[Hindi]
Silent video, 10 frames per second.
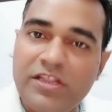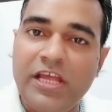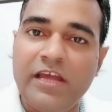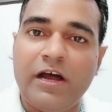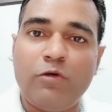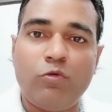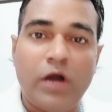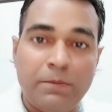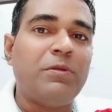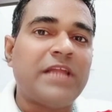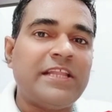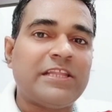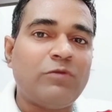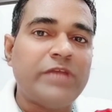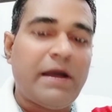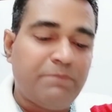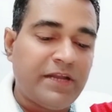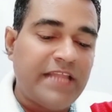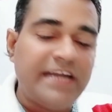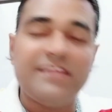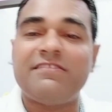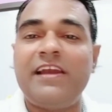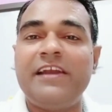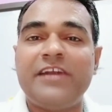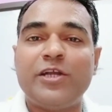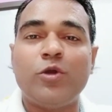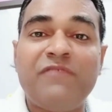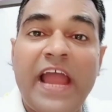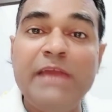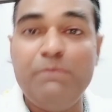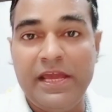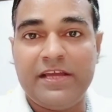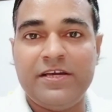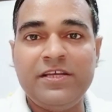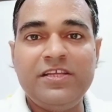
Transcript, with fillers: दे रहा हूँ अब बता देता हूँ यहाँ पर दैट इज़ रिलेटेड टू फ्लाई बिग